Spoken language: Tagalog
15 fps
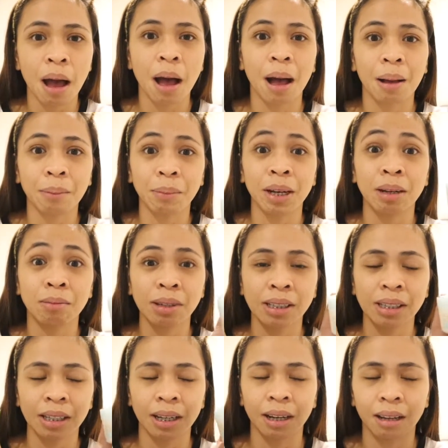uh, malamig
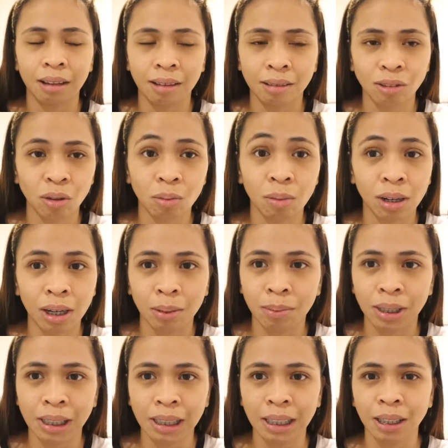sila, sobrang
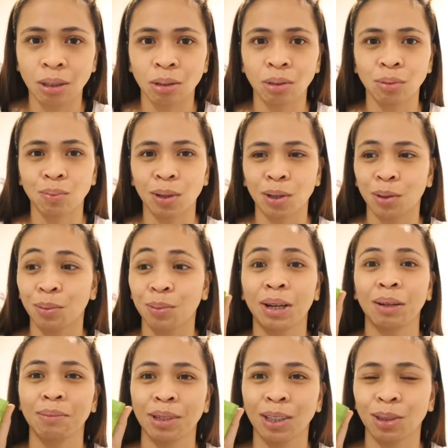lamig dito, pero
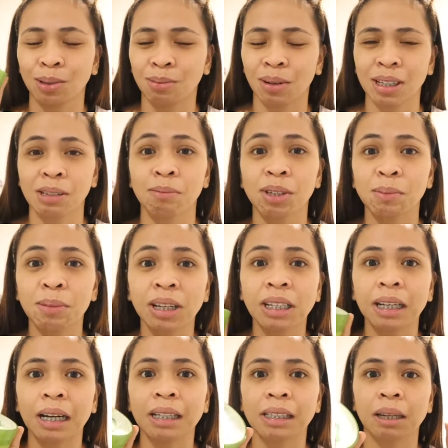malamig to Mas
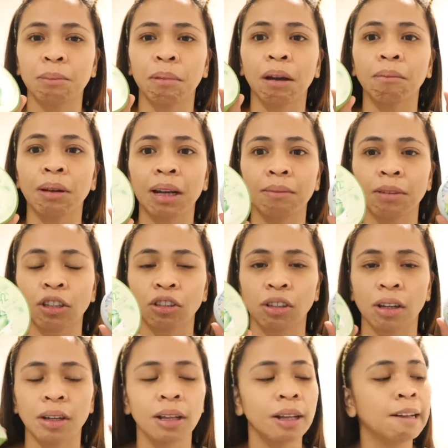maganda kasi pag malamig
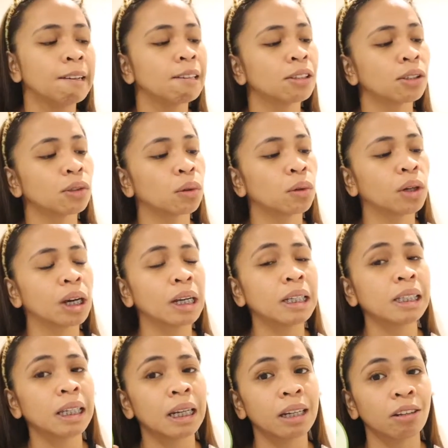siya. So, galing
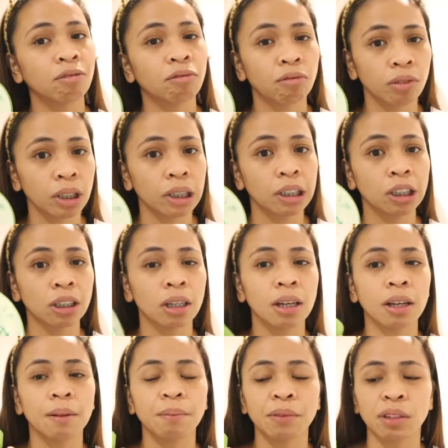sila ng fridge,
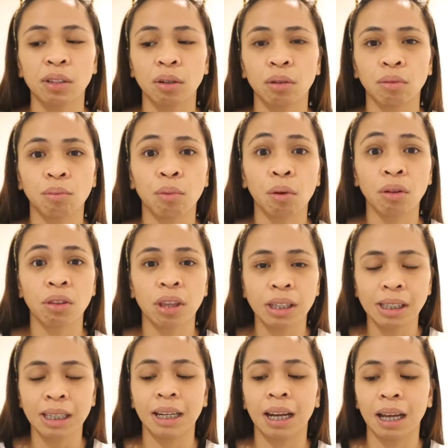So both
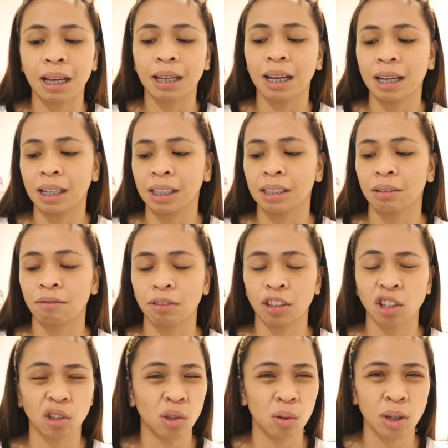sila galing sa
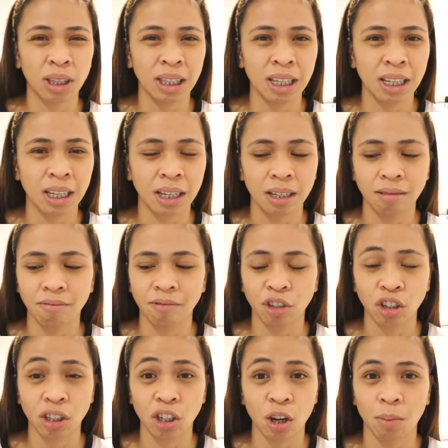fridge so hindi
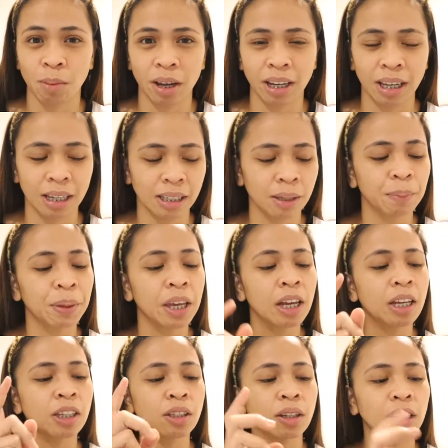siya bias.
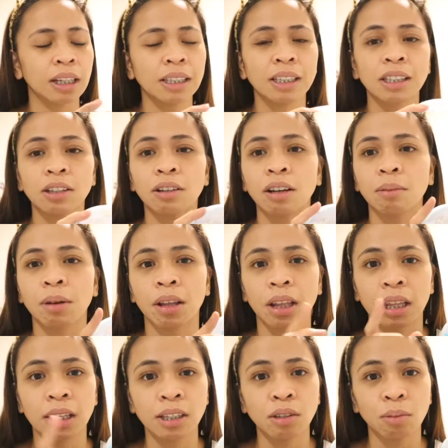So let's talk
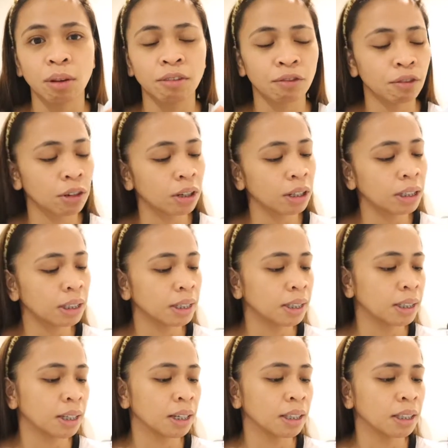about this one first.
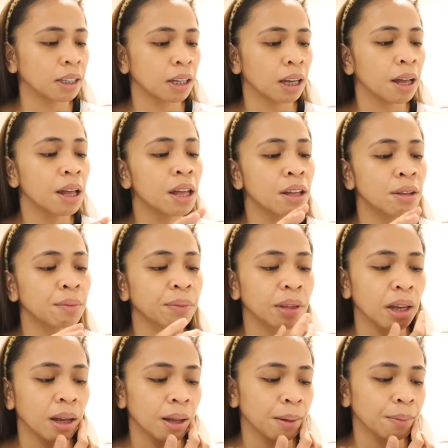This is the
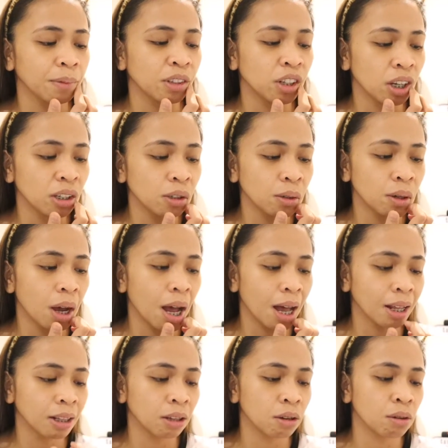um, Jeju
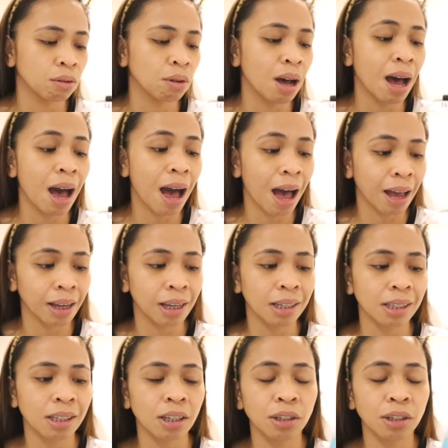Aloe Ice